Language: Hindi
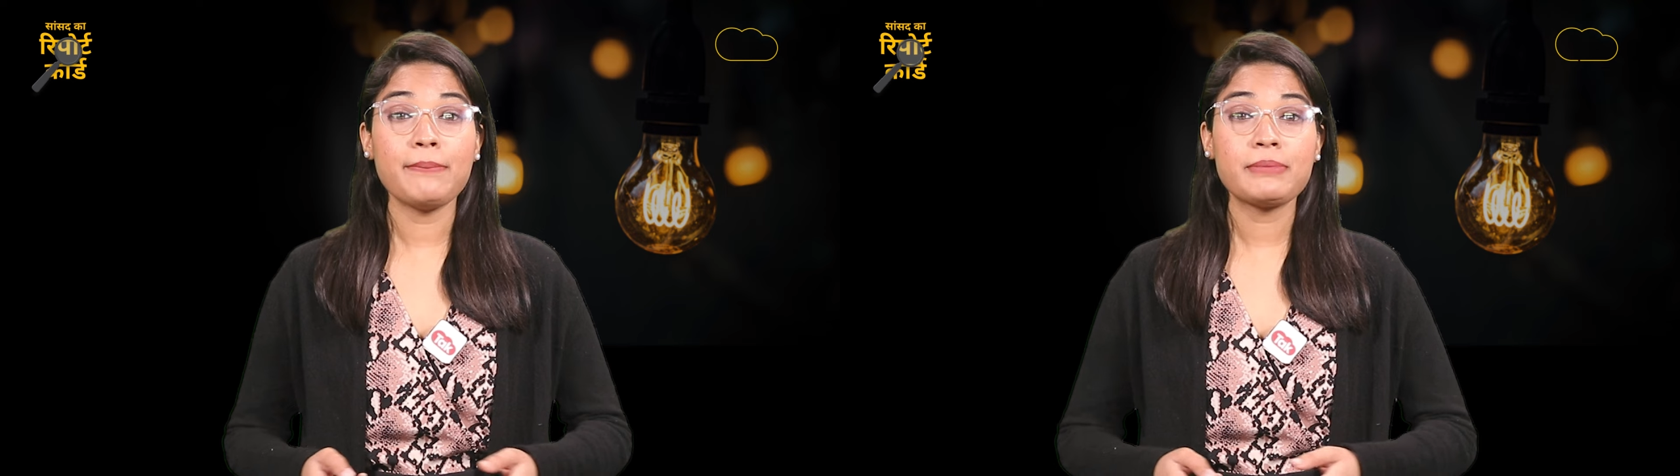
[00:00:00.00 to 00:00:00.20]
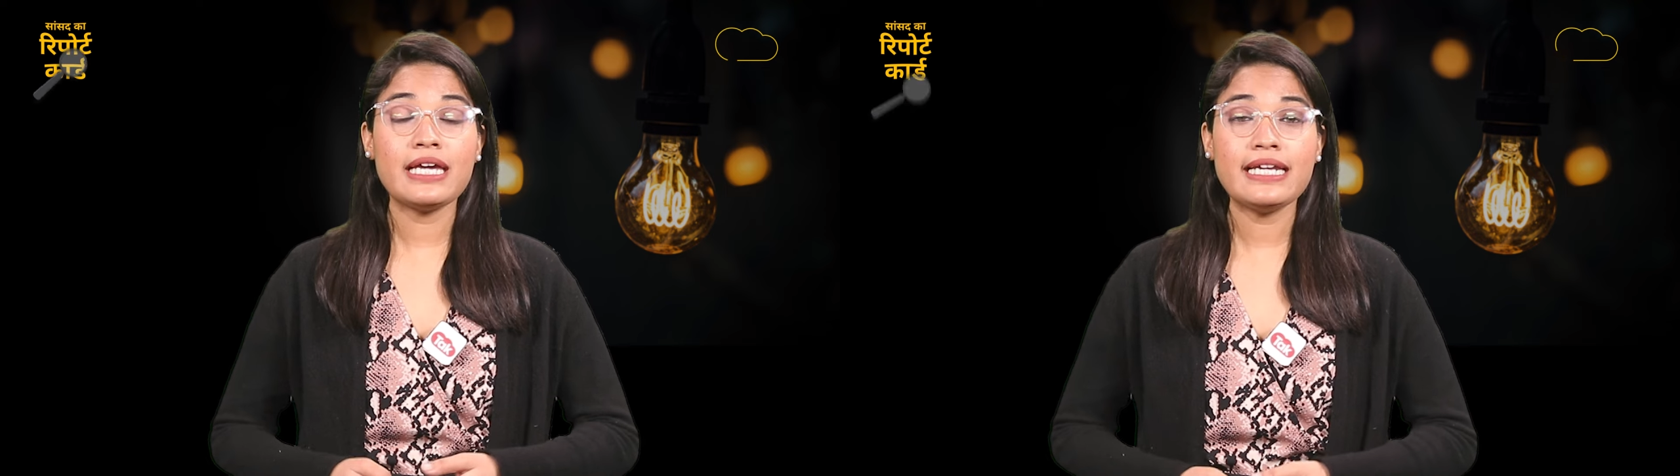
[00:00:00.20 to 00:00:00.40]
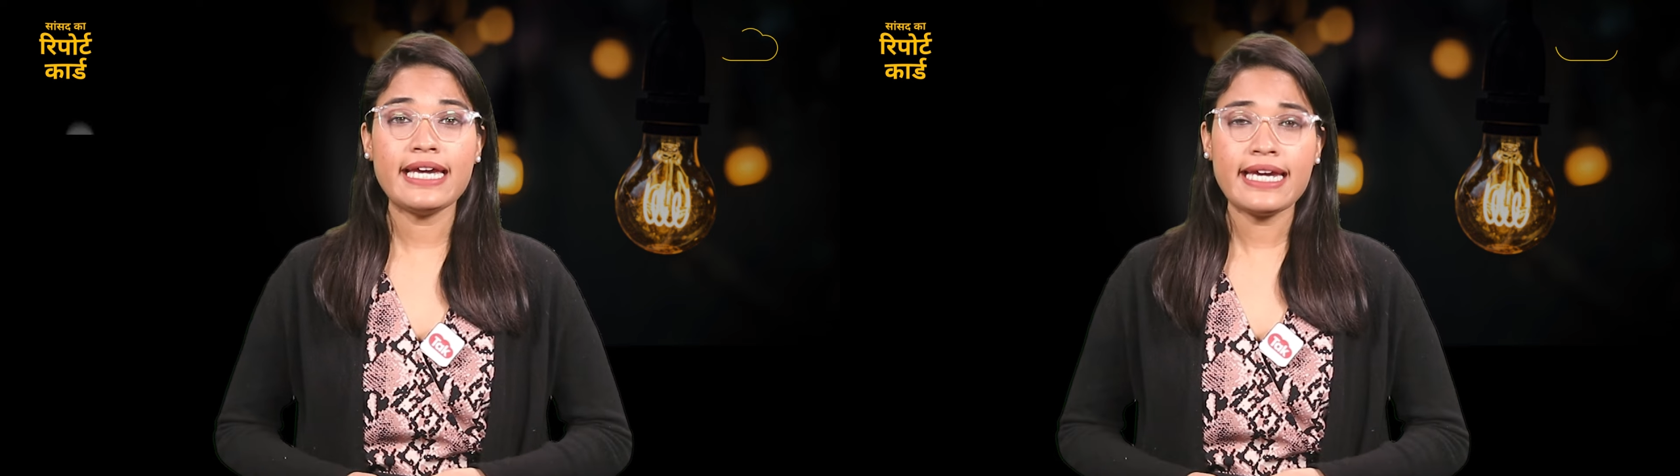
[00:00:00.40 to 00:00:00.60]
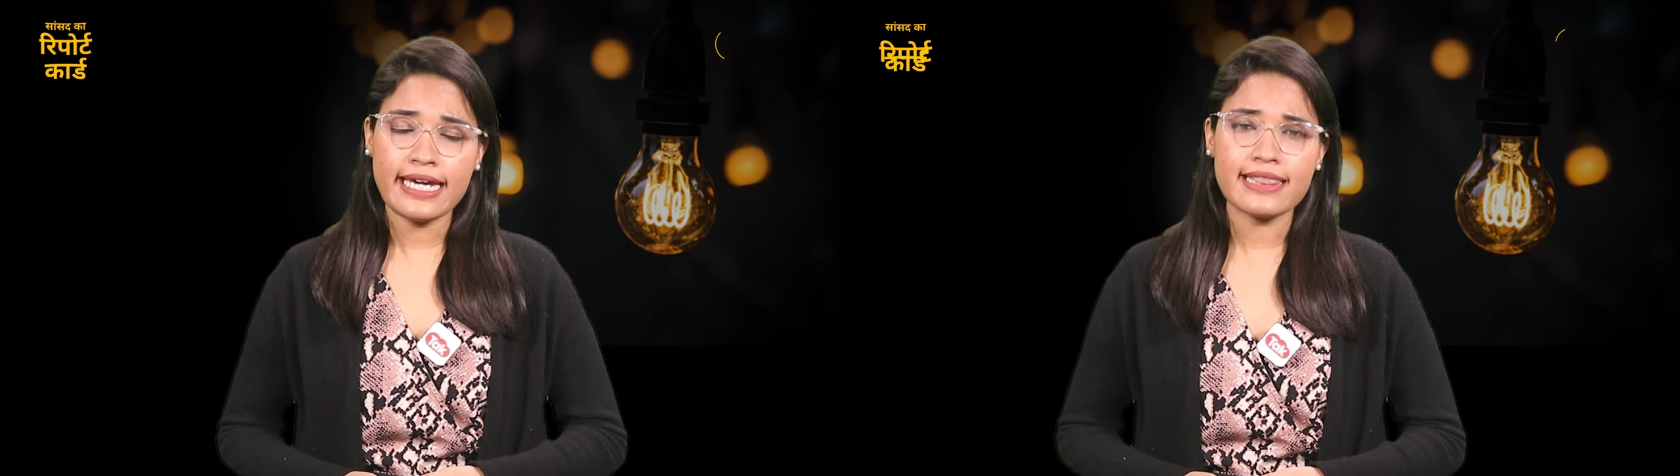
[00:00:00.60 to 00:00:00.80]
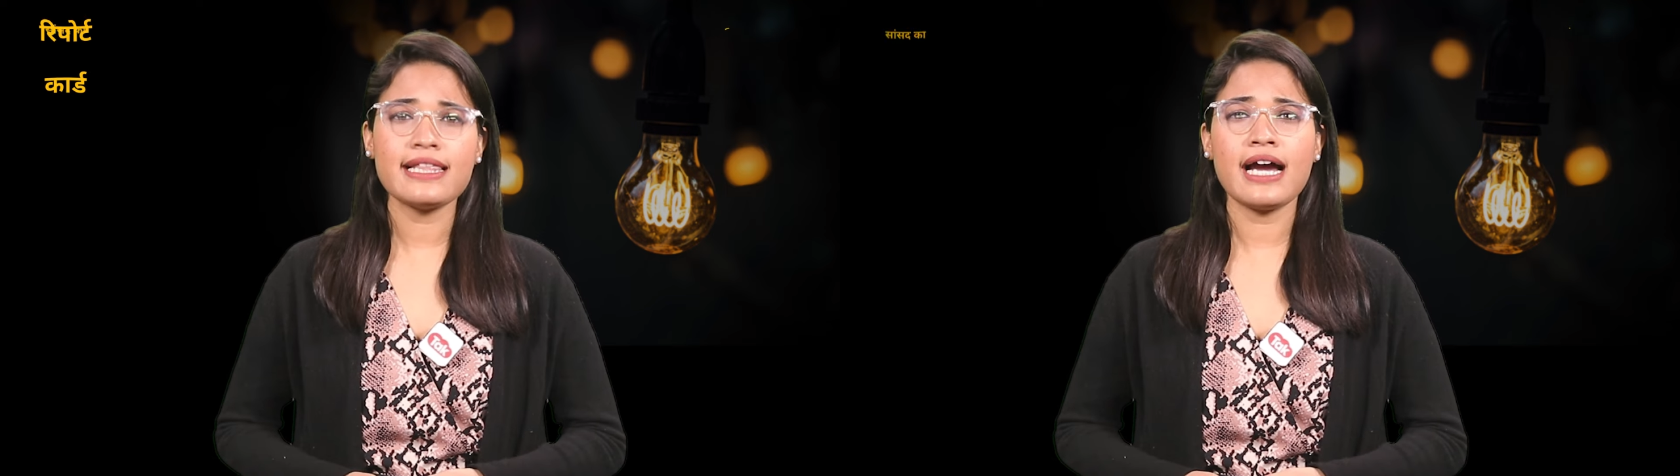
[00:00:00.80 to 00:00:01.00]
आपके लिए
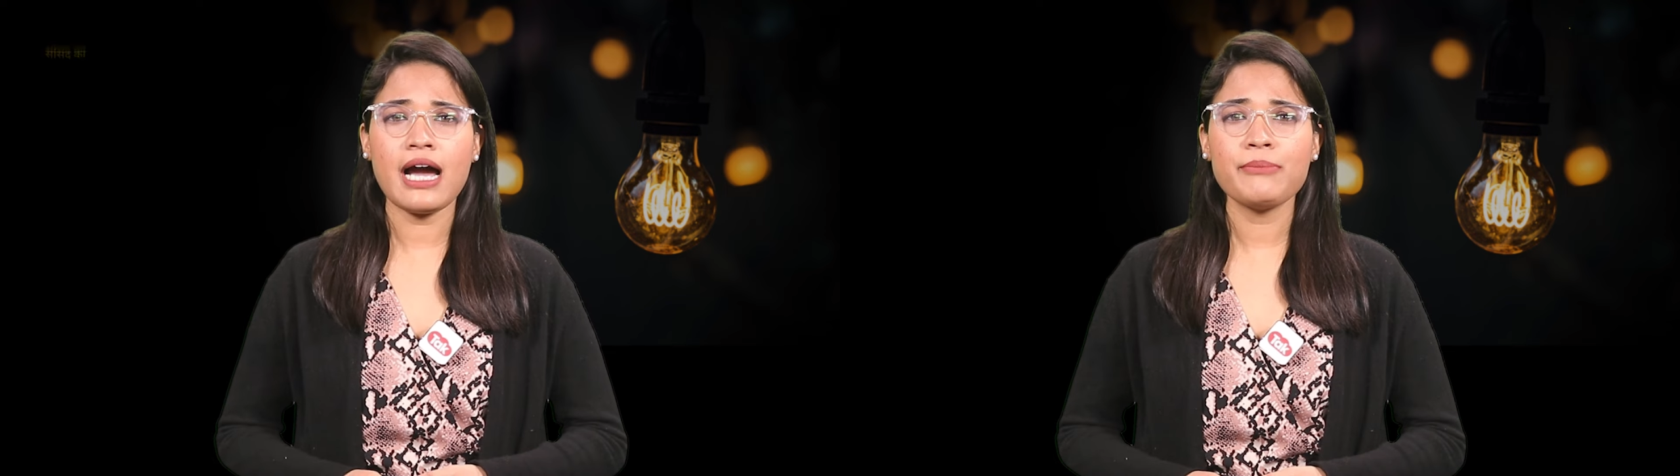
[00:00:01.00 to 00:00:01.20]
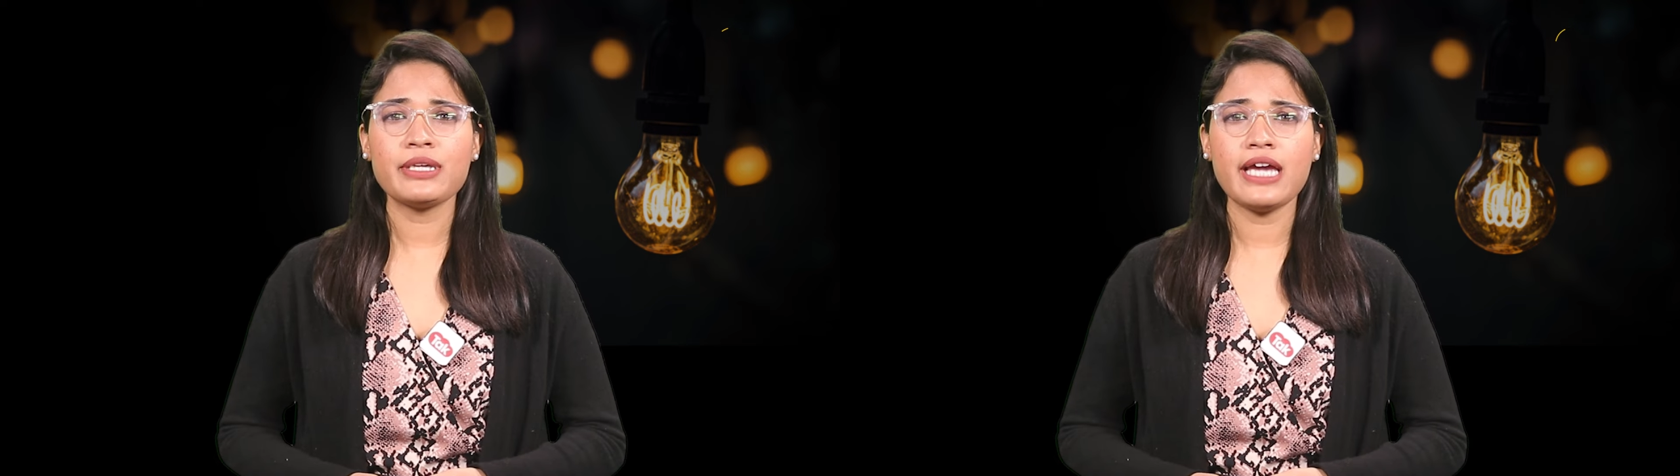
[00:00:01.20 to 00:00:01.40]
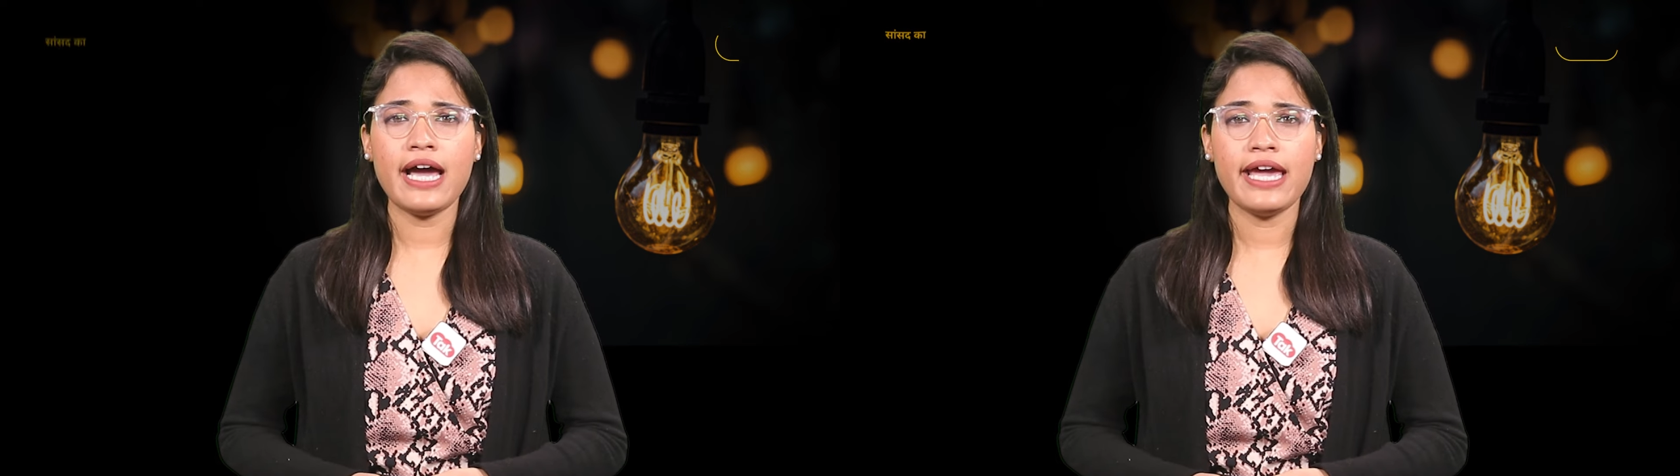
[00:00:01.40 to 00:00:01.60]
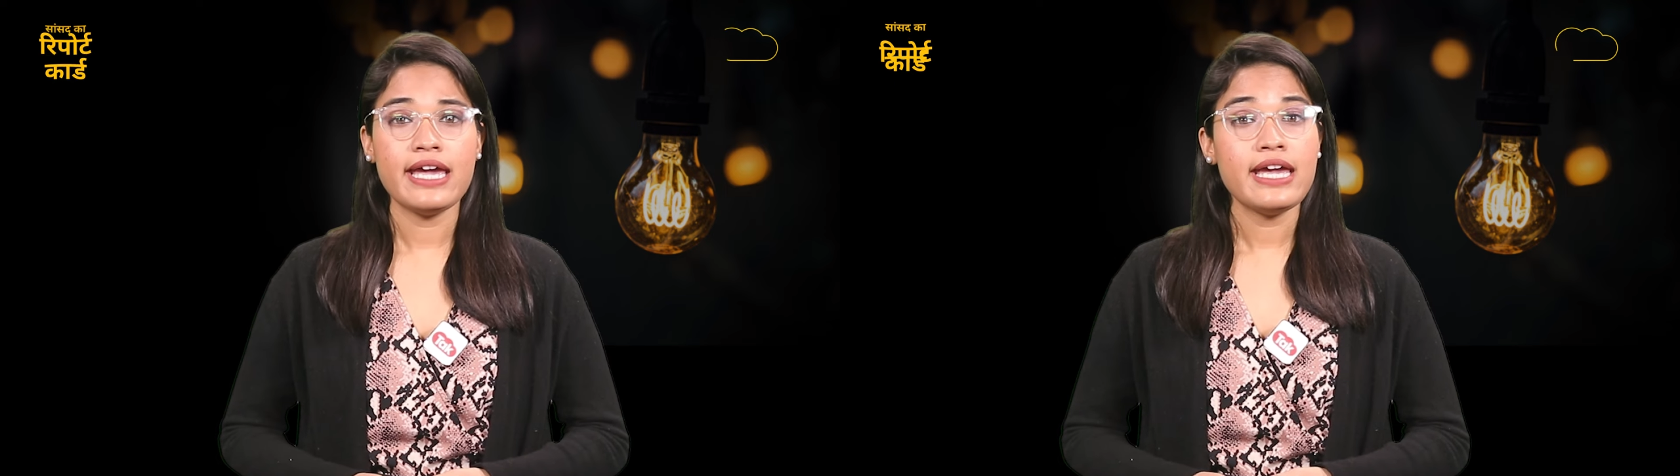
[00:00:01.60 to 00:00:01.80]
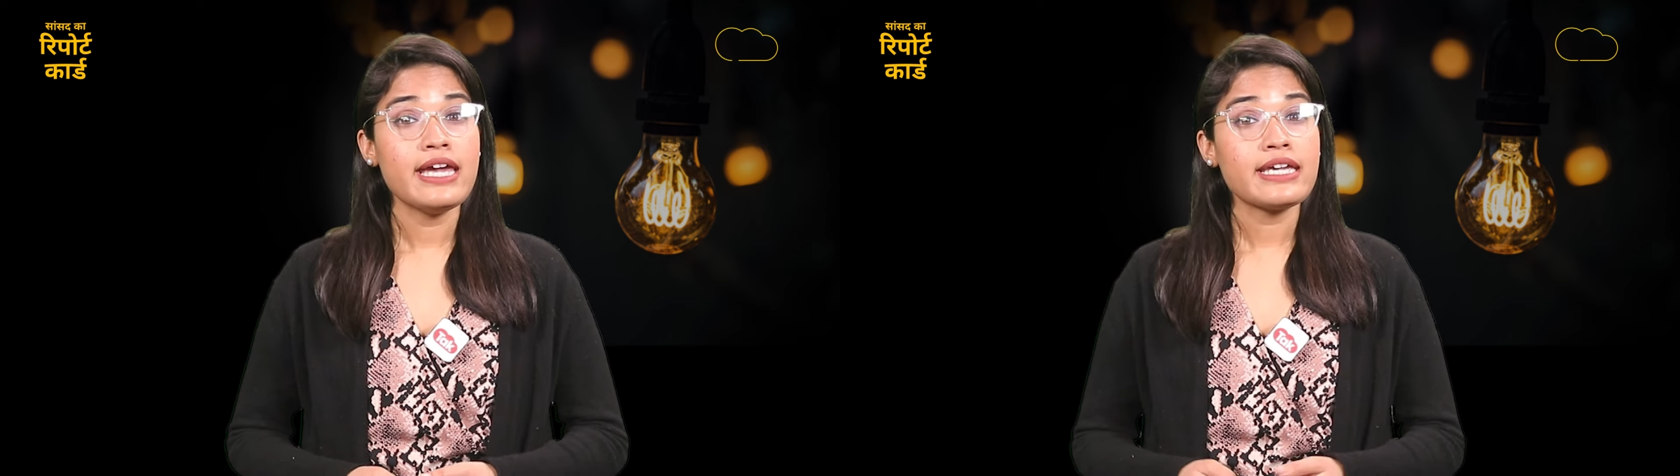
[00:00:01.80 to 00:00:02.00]
कितना काम किया
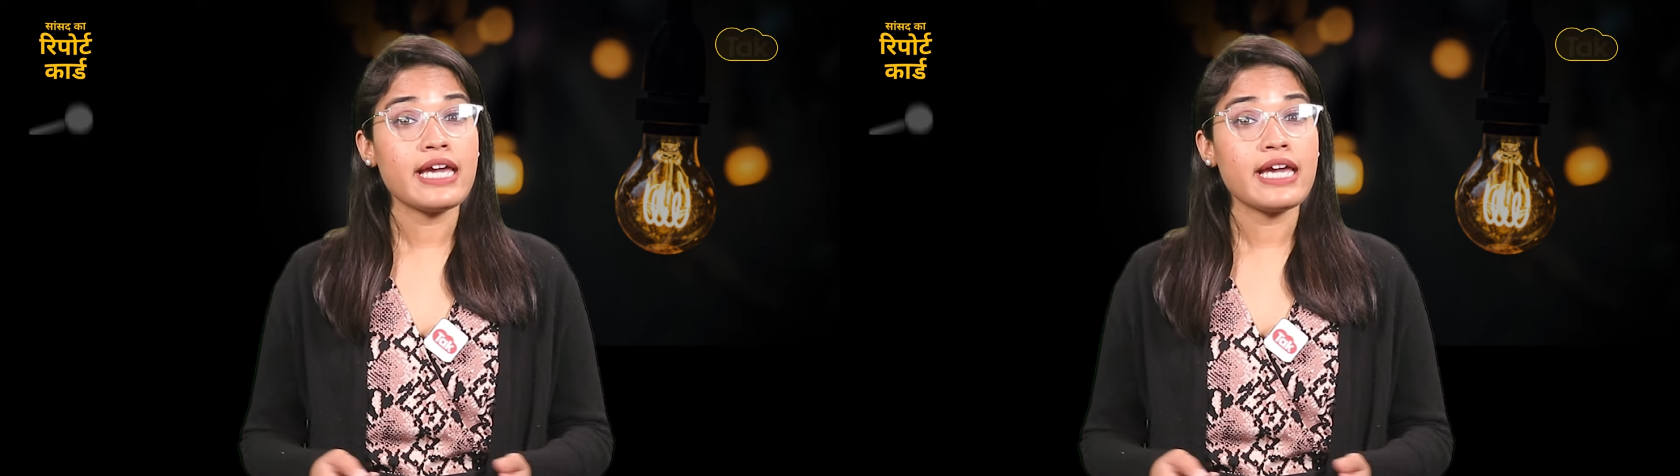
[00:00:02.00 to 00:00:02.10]
है